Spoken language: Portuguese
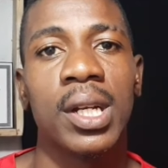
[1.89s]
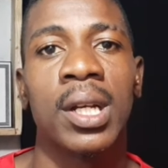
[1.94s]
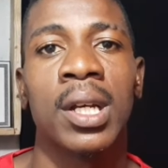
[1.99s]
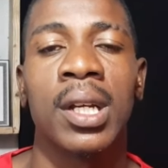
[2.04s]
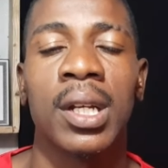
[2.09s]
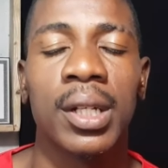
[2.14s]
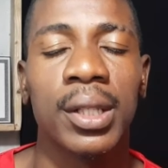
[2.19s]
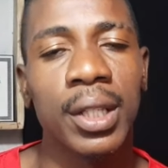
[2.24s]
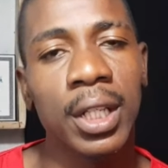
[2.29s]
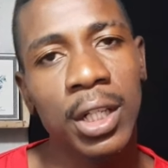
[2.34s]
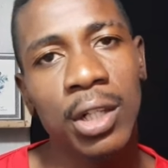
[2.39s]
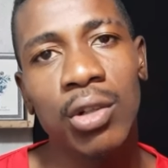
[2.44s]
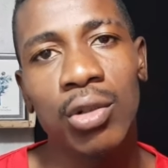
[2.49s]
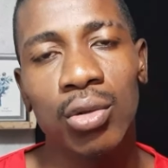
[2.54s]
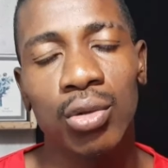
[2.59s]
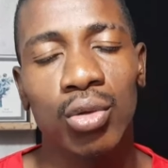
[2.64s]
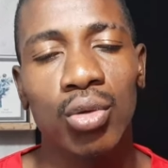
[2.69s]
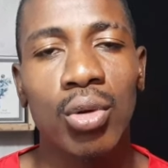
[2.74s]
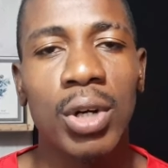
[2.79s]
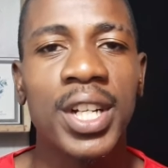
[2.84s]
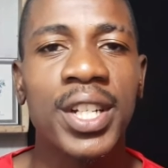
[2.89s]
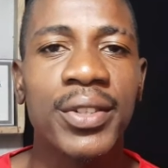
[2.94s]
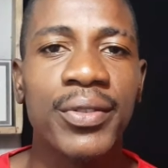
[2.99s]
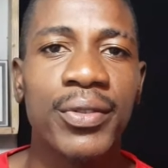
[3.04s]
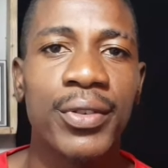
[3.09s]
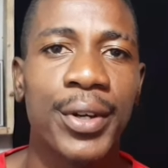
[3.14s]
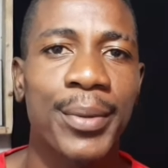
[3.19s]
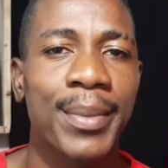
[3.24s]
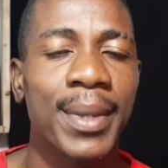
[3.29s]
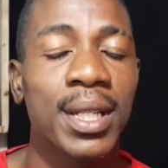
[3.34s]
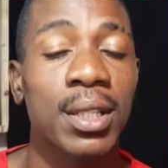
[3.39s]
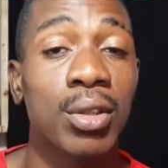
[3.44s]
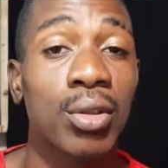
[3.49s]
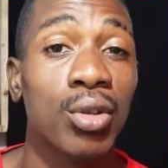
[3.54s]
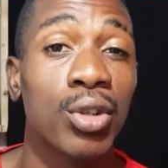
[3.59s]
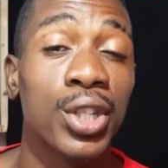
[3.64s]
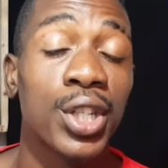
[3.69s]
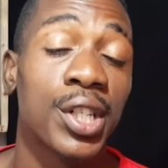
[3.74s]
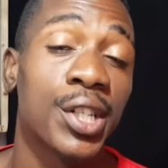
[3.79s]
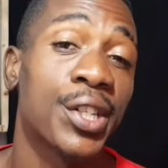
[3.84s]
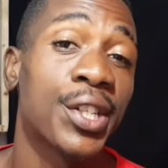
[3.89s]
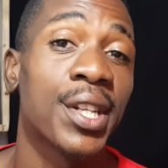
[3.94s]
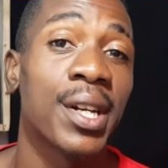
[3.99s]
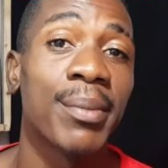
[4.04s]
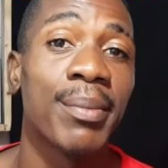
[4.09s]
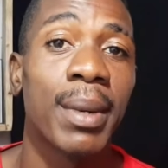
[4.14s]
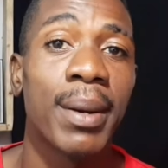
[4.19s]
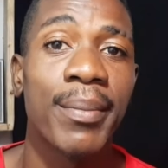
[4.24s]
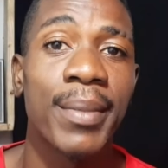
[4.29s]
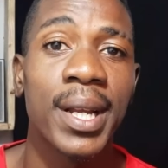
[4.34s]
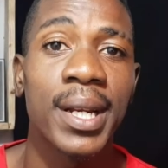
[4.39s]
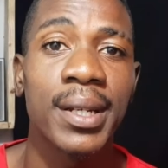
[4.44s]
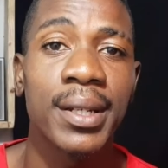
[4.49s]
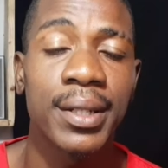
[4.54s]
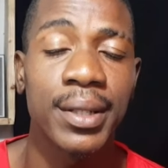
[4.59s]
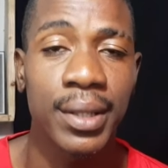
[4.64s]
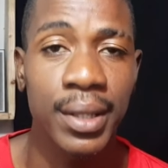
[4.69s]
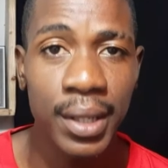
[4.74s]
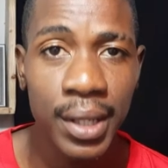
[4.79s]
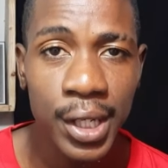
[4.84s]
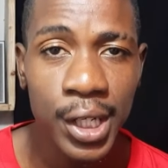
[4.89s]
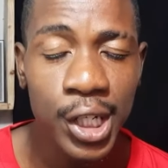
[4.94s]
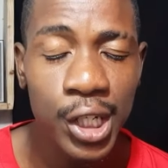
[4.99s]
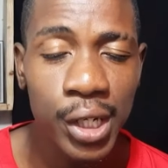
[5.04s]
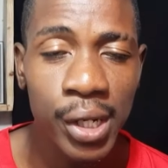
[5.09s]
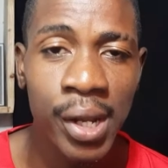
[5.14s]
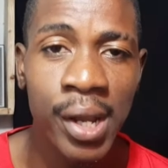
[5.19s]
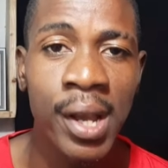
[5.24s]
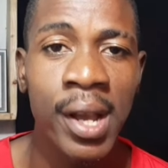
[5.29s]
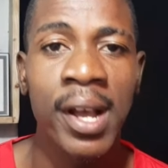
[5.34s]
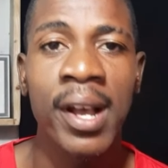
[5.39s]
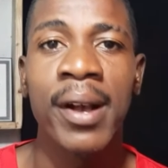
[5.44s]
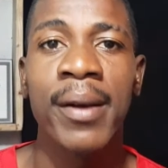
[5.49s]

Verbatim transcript: Eh, é, tenho duas informações extremamente tristes